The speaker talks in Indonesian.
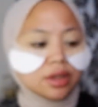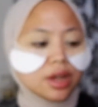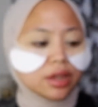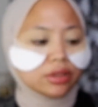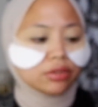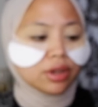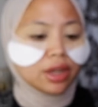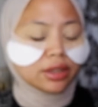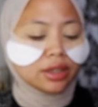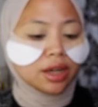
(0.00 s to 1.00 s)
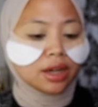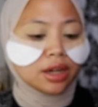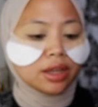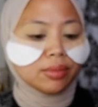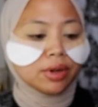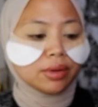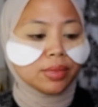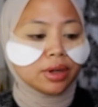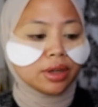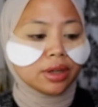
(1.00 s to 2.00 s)
nggak gitu kelihatan karena dia
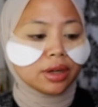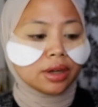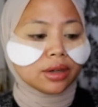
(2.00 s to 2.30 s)
bener-bener